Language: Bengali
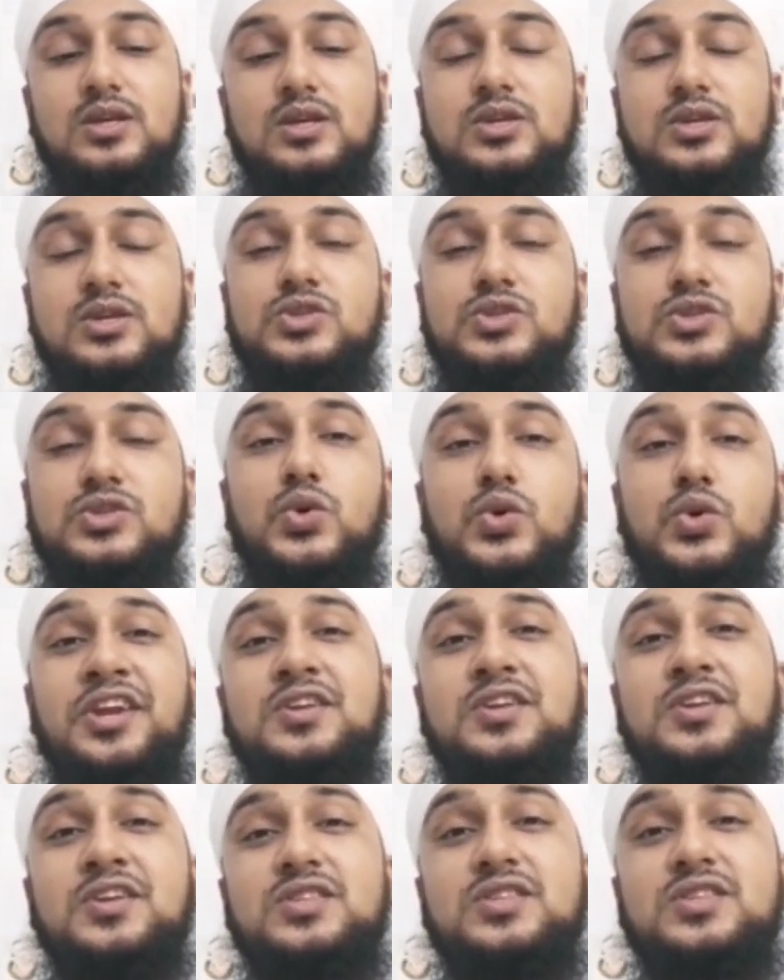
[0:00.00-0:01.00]

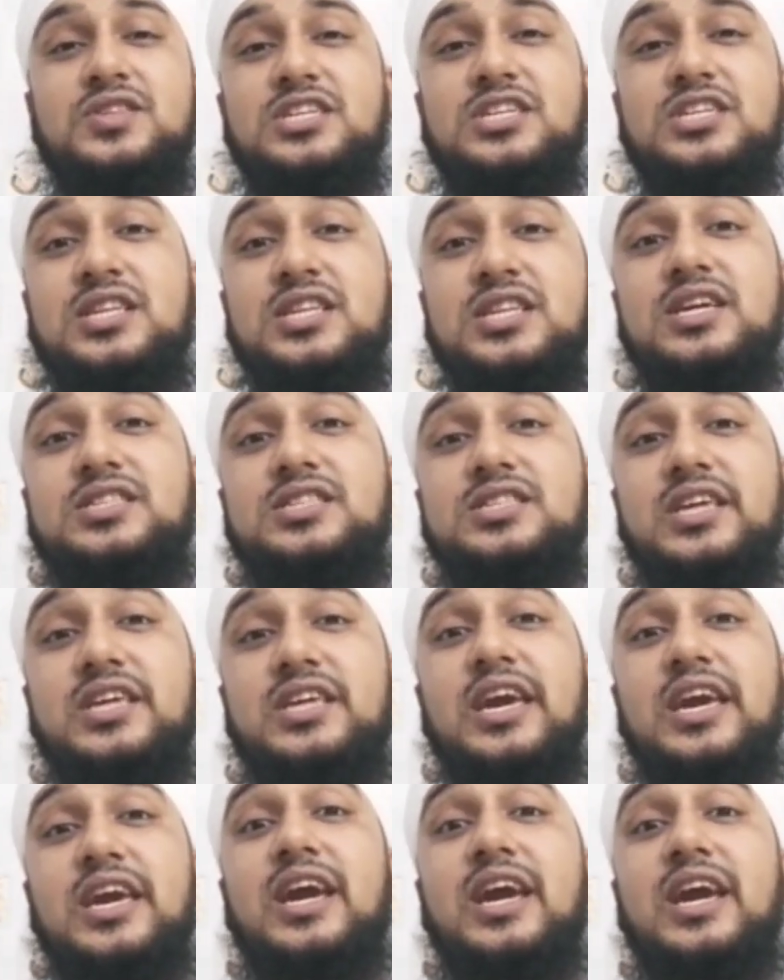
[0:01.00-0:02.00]
সুন্নিয়তের স্বার্থে যে
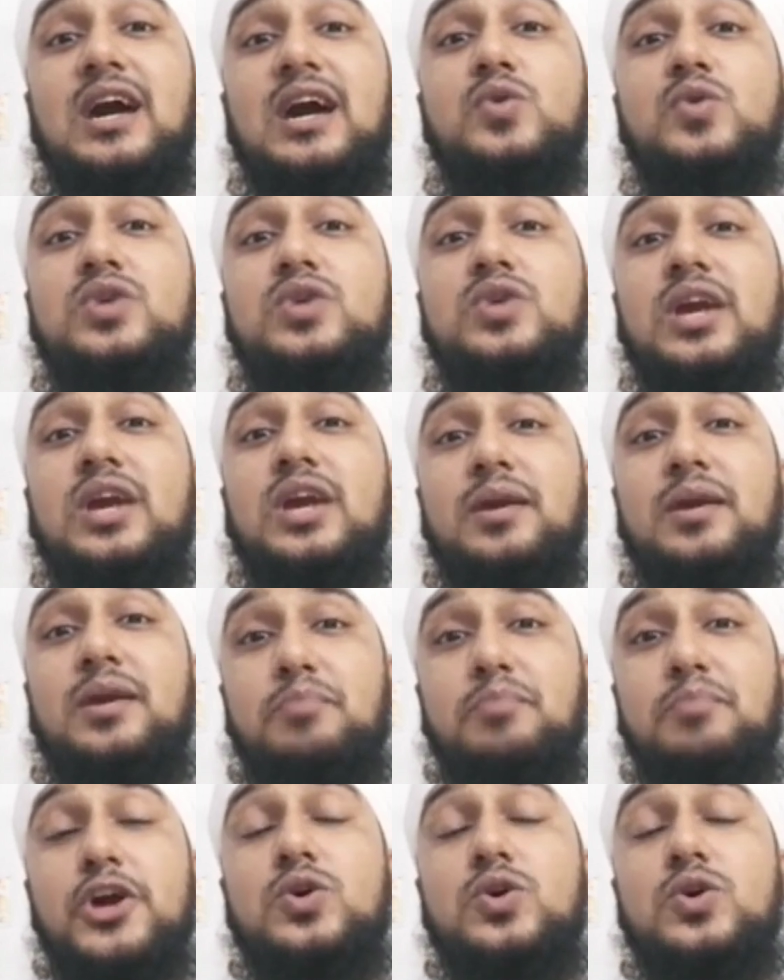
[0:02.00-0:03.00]
কাউকে
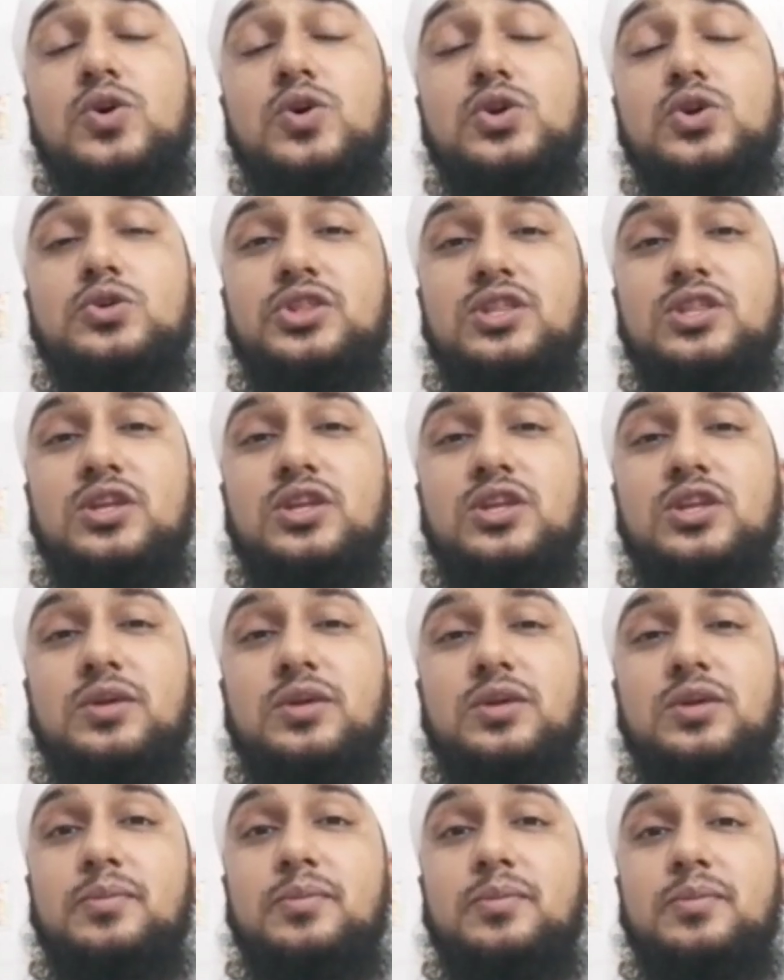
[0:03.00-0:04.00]
বয়কট করতে
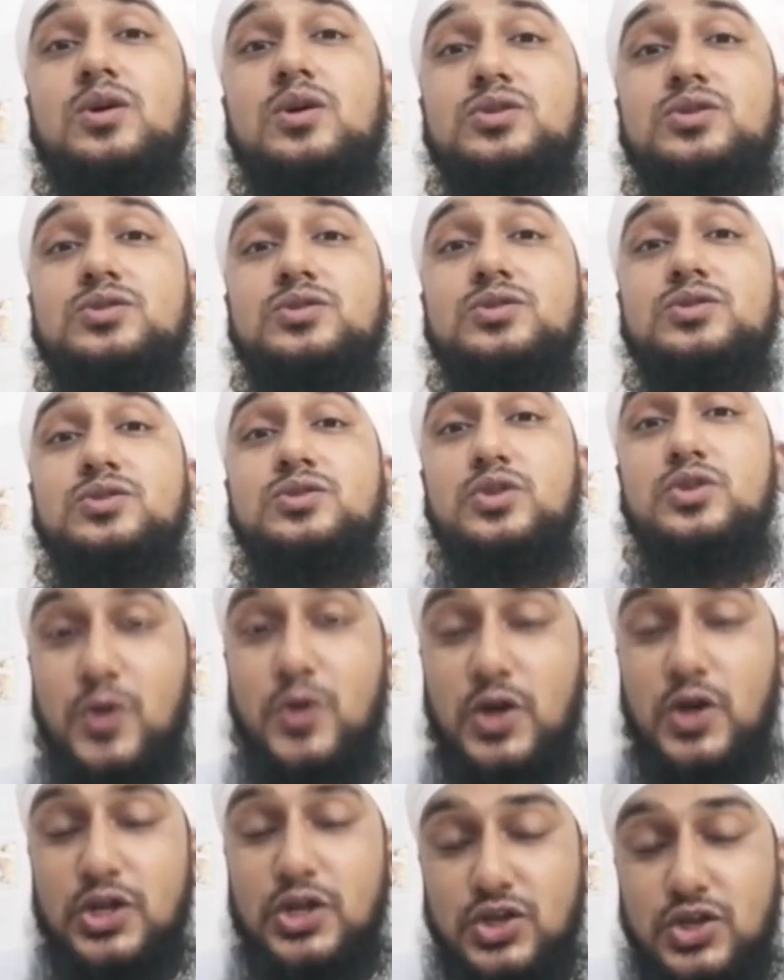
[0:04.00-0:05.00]
যদি
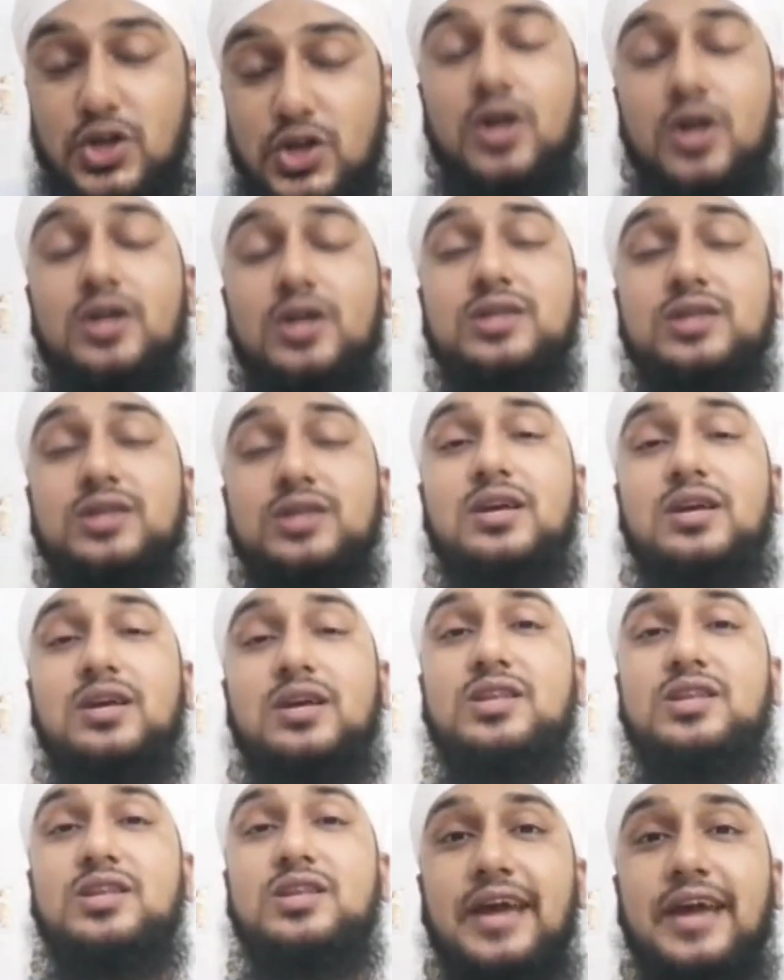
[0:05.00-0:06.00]
প্রয়োজন হয় তাহলে
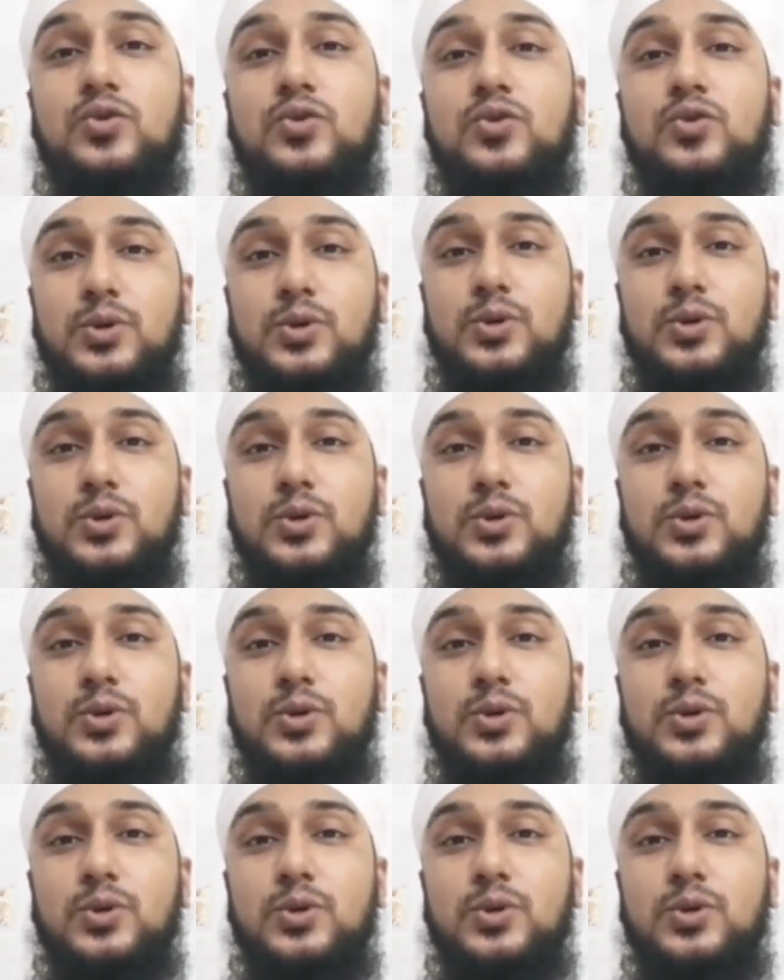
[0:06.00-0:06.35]
তাই করব